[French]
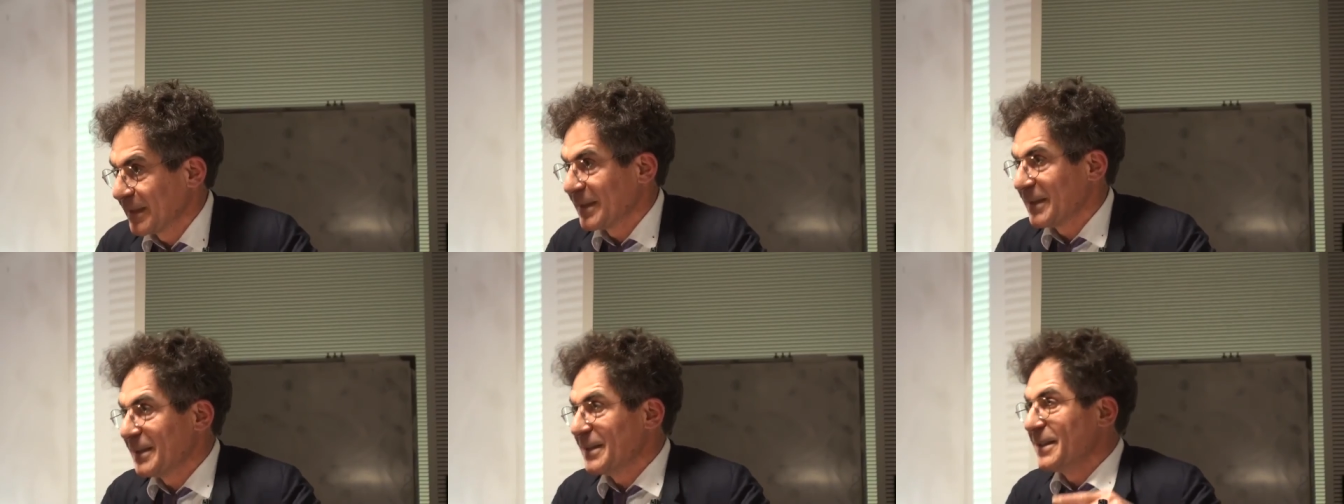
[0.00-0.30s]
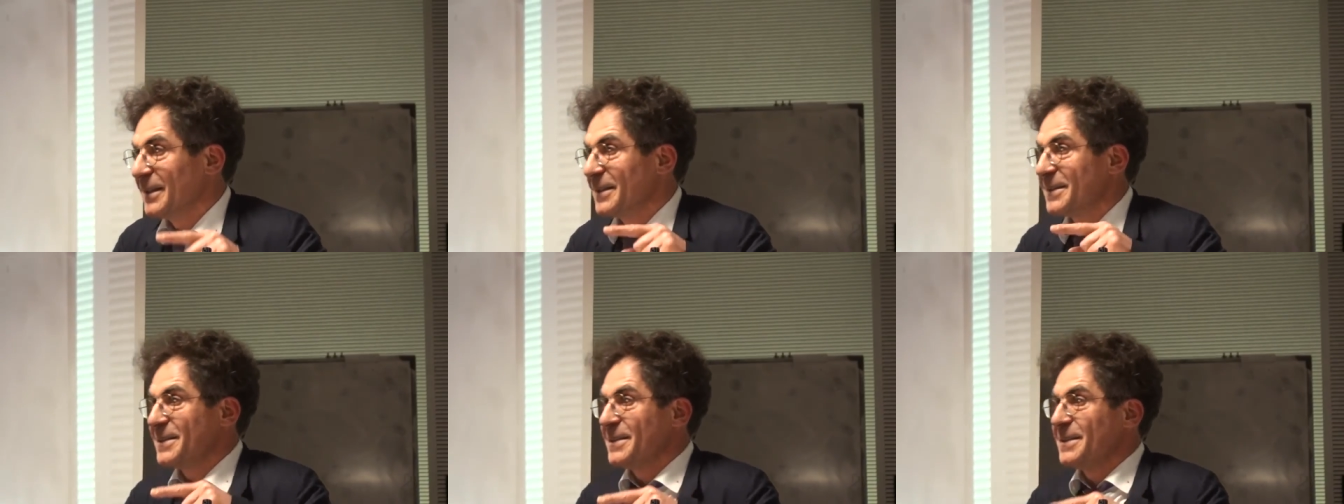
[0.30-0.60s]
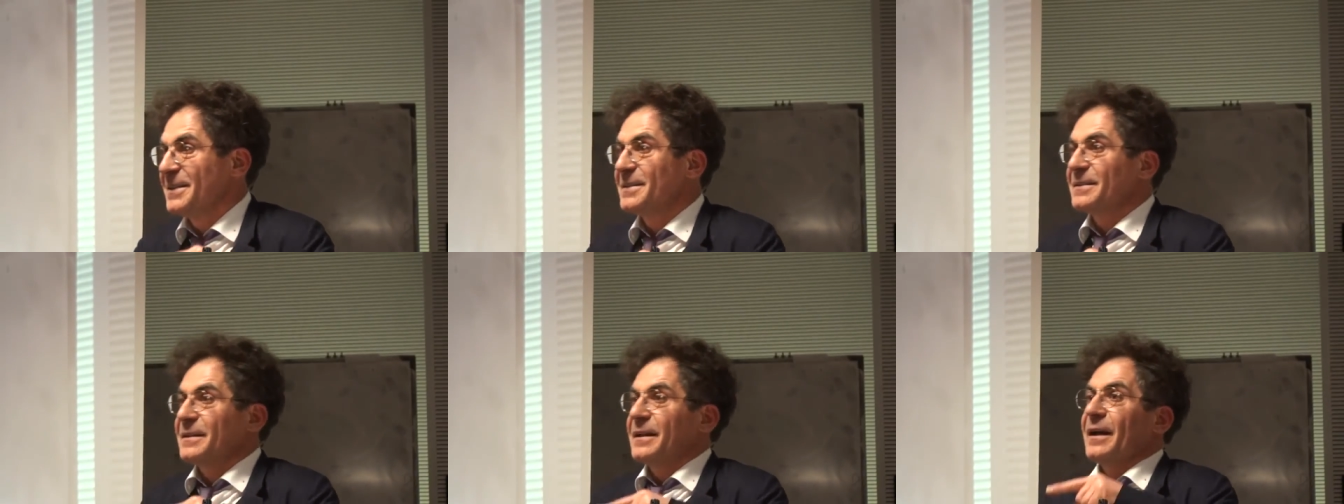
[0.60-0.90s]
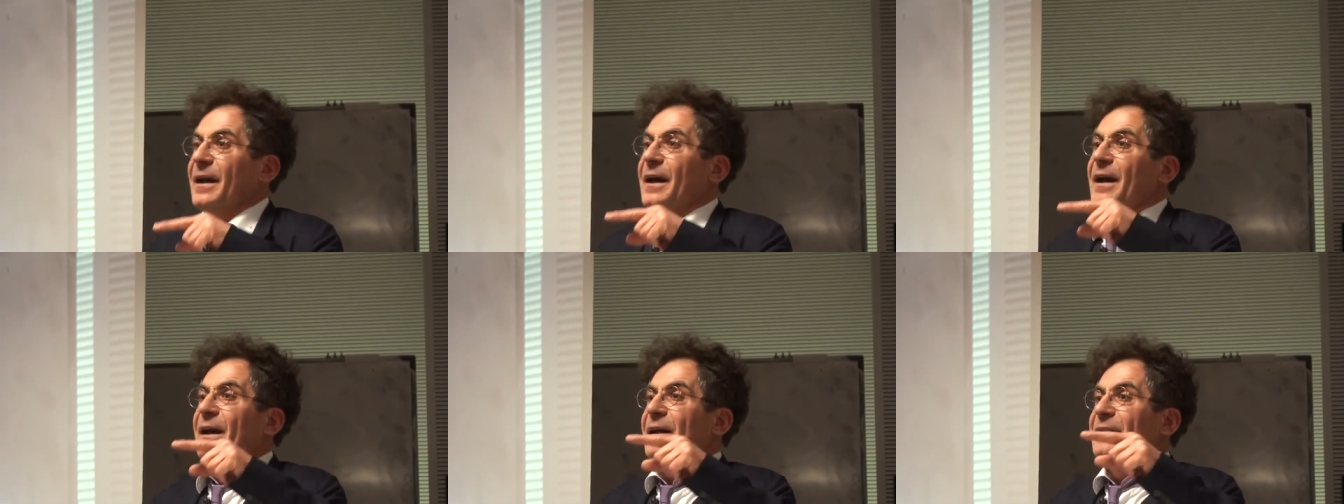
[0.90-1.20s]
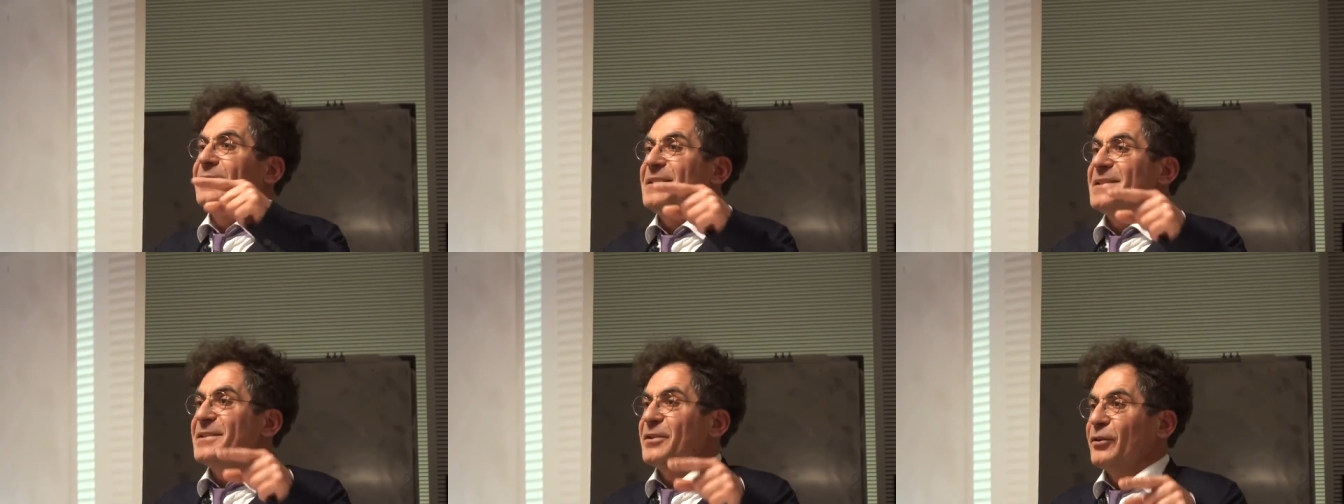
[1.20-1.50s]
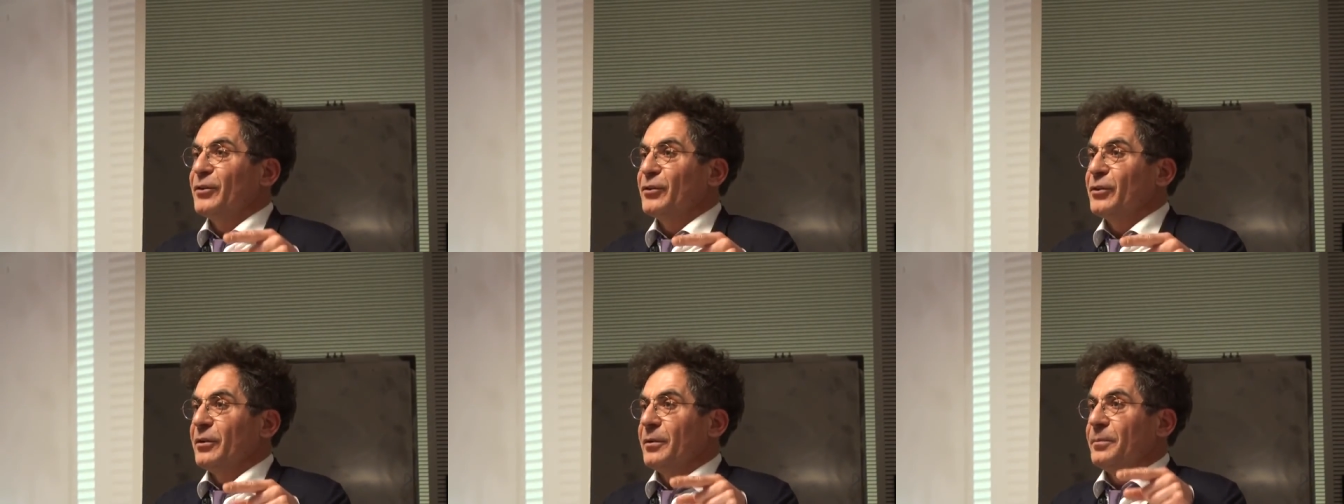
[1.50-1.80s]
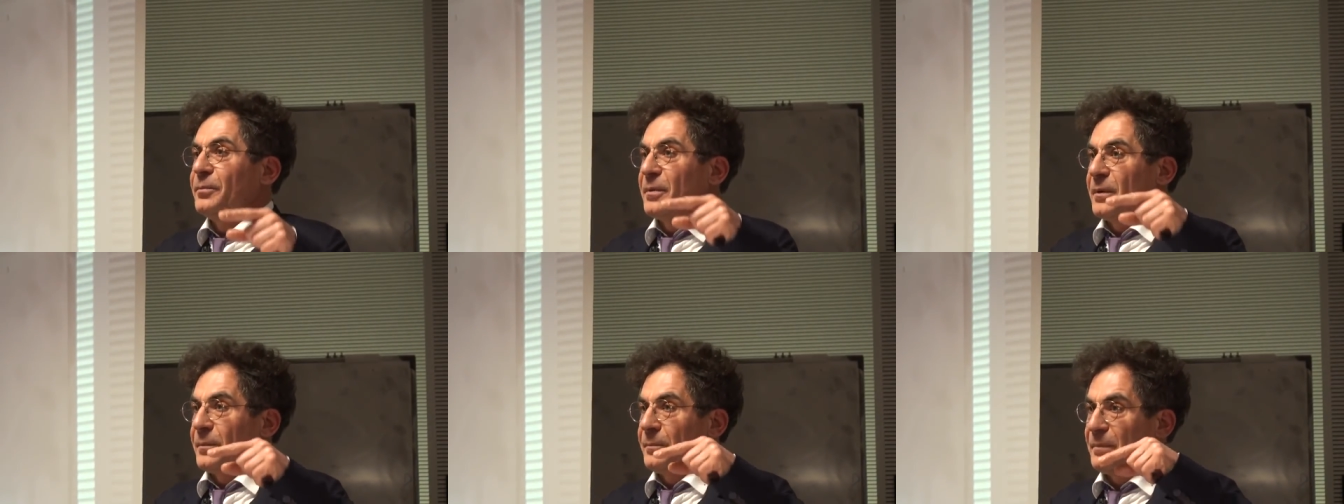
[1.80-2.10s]
qu'il existe un
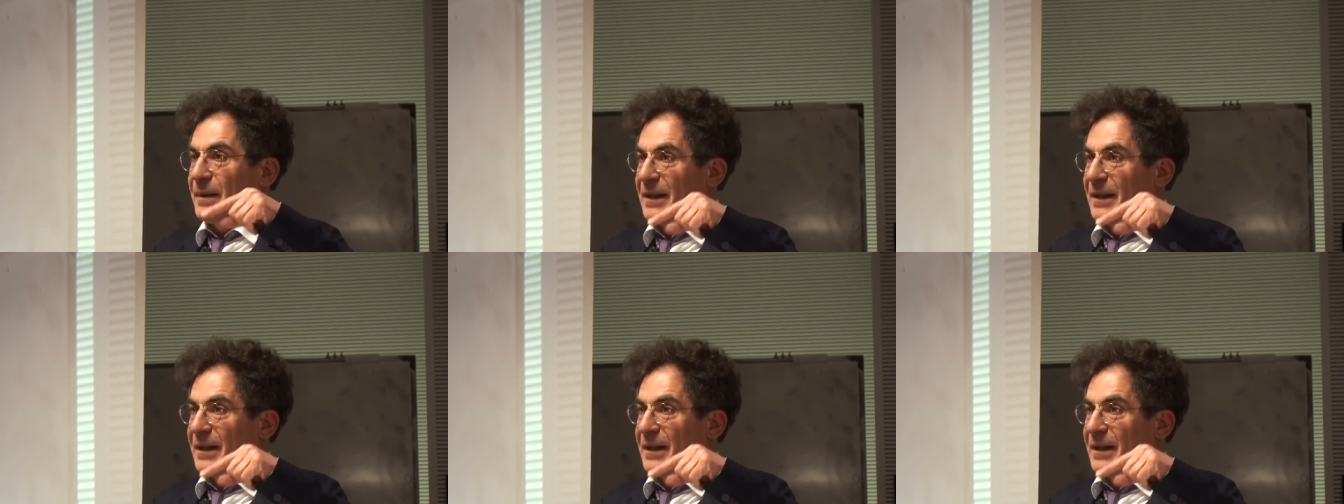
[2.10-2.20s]
isotope